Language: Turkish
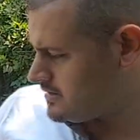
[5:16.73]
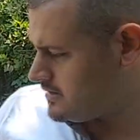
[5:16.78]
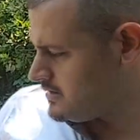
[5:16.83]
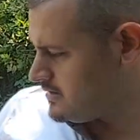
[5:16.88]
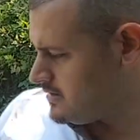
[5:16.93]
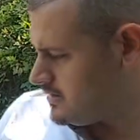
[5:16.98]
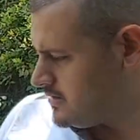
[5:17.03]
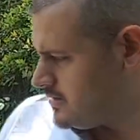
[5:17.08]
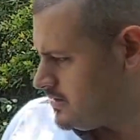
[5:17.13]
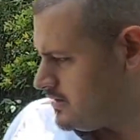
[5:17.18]

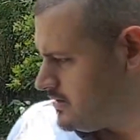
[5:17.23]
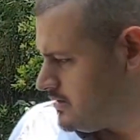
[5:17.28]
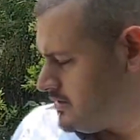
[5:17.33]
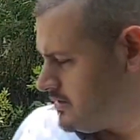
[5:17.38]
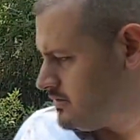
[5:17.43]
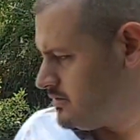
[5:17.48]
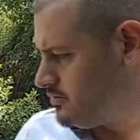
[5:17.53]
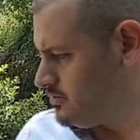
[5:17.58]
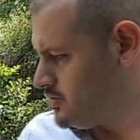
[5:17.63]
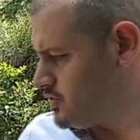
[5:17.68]
e,
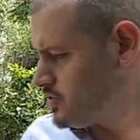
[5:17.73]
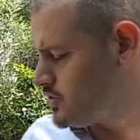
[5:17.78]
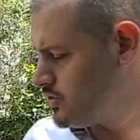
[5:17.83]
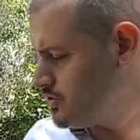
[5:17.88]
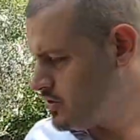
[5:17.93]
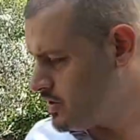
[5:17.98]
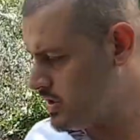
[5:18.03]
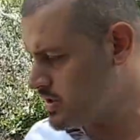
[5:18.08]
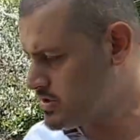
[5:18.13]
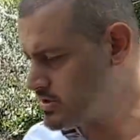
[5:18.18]

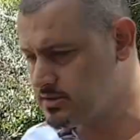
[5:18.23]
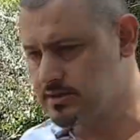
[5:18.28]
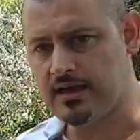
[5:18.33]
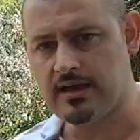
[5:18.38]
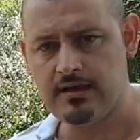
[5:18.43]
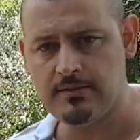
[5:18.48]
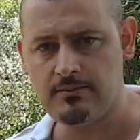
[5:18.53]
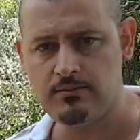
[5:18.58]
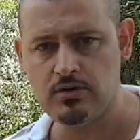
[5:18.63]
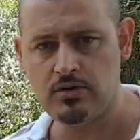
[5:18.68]
düşündüğü için
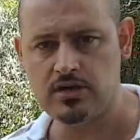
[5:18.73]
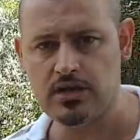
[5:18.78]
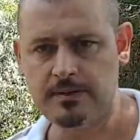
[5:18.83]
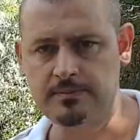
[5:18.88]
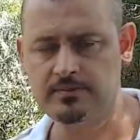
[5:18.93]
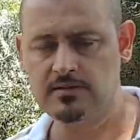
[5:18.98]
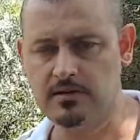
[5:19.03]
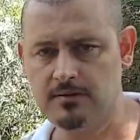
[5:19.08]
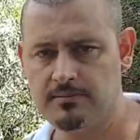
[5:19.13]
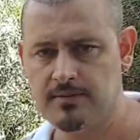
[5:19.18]
en büyük yaptı.